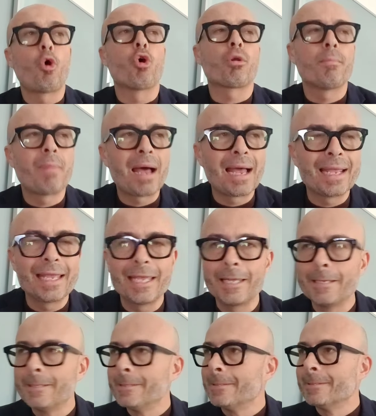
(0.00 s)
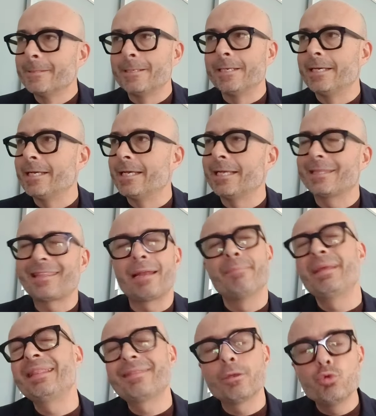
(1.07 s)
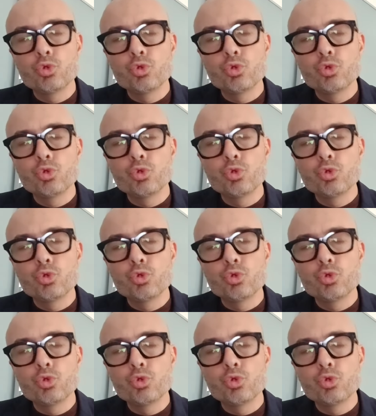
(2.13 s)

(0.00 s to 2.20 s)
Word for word: ormai eh, talmente